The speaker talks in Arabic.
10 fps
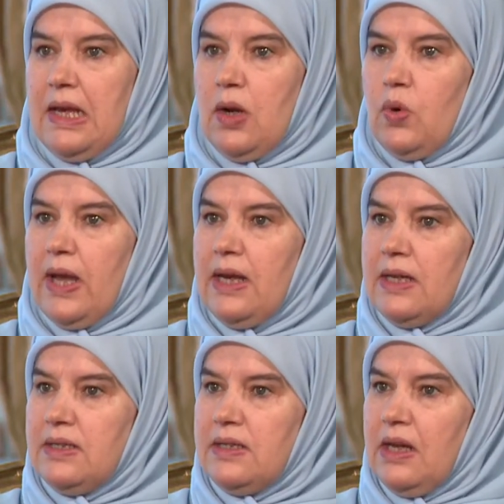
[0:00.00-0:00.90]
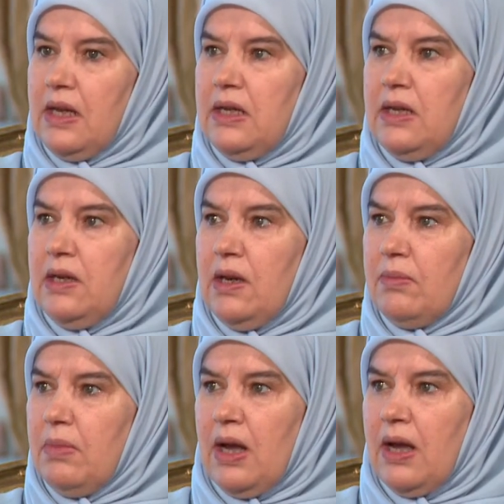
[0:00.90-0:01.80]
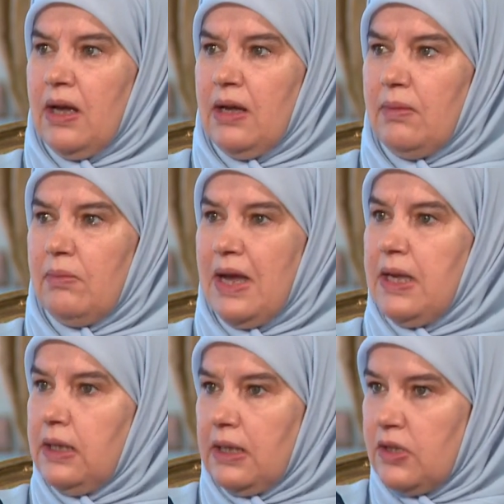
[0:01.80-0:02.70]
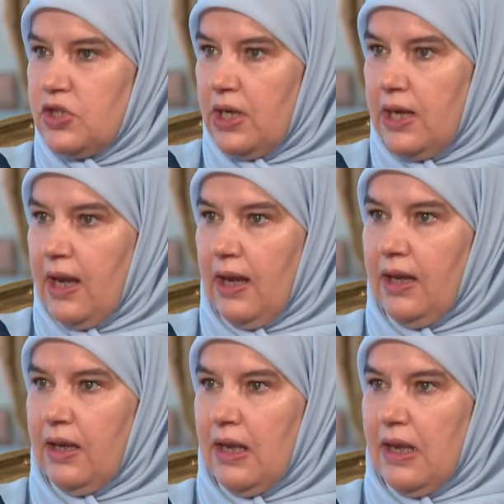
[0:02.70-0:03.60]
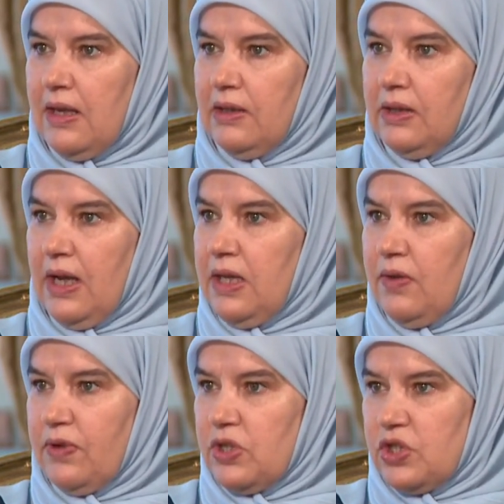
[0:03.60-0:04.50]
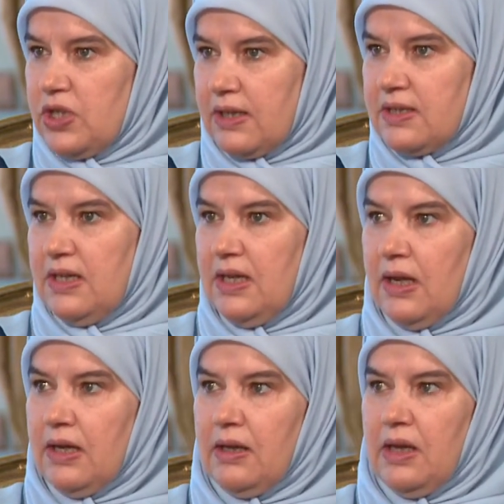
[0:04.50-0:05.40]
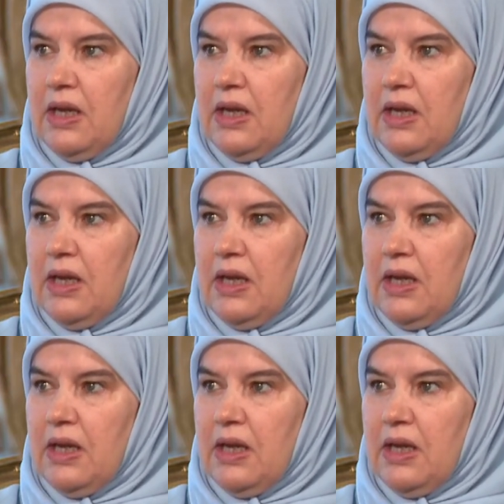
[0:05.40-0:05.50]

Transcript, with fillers: لو كانت يعني امرأة مهيضة الجناح ضعيفة الشخصية نعم.